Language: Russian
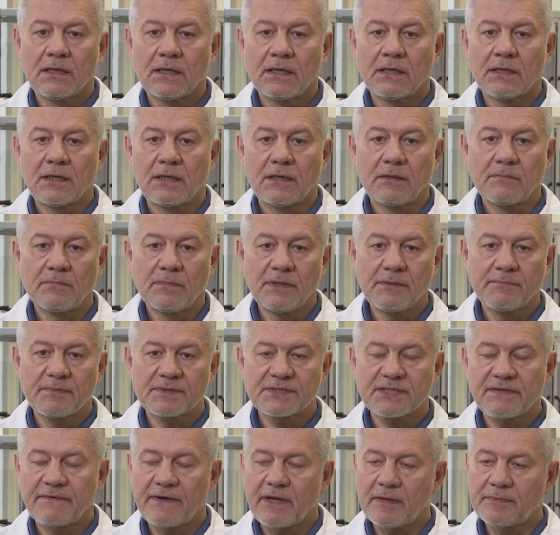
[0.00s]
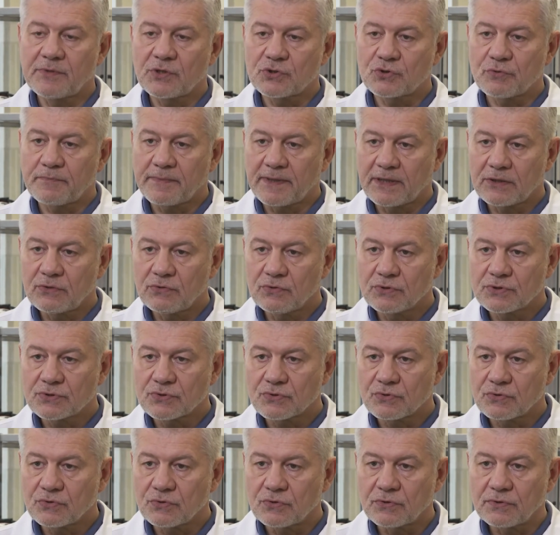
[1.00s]
А, мы поставляем нашу
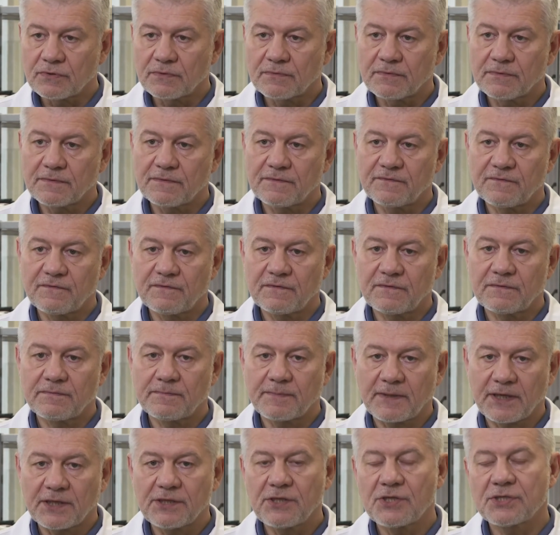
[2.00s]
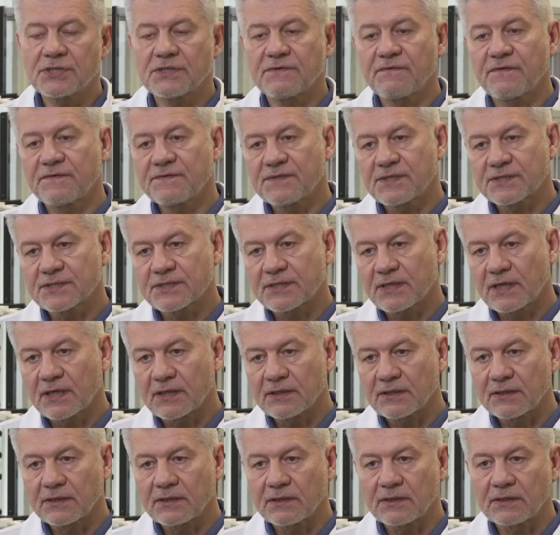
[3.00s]
продукцию практически во все
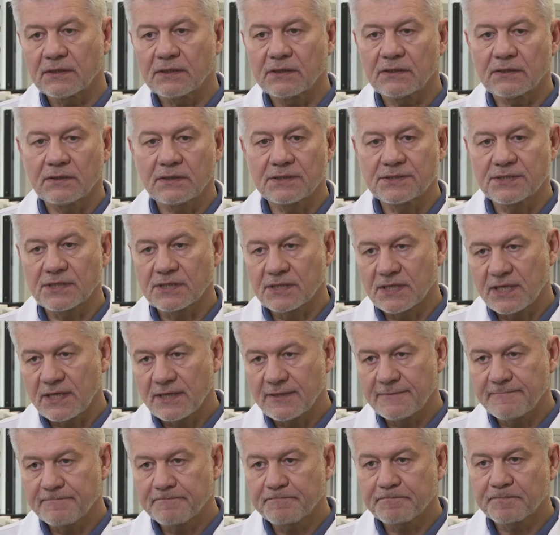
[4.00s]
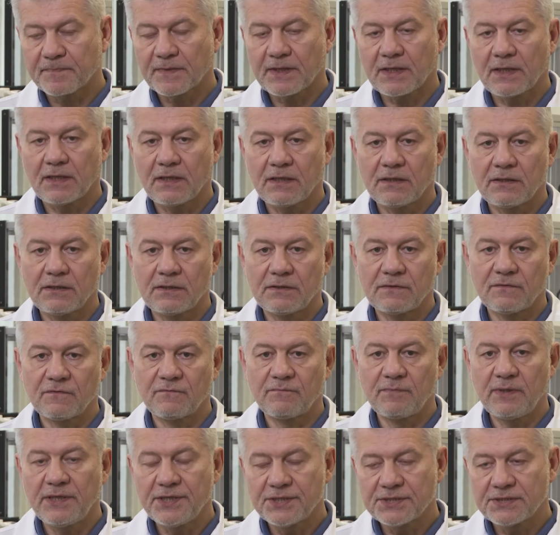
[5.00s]
страны СНГ,
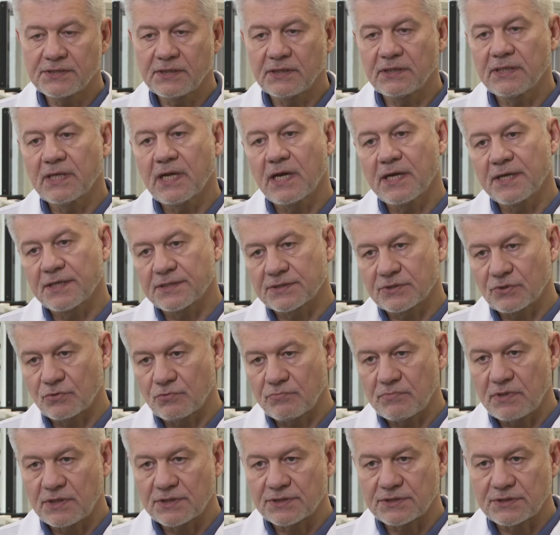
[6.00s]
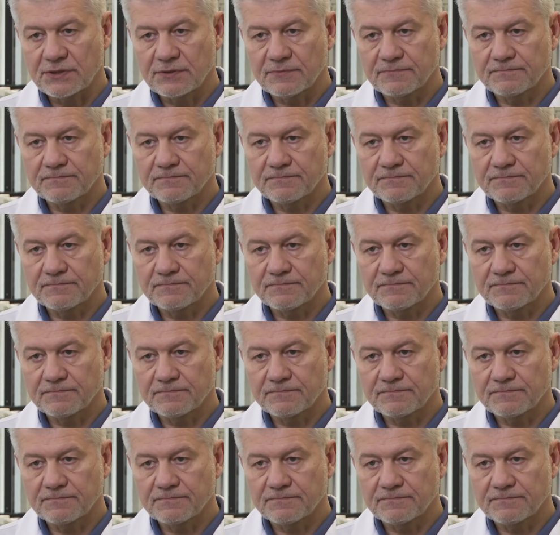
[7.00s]
в ближние и дальние зарубежья.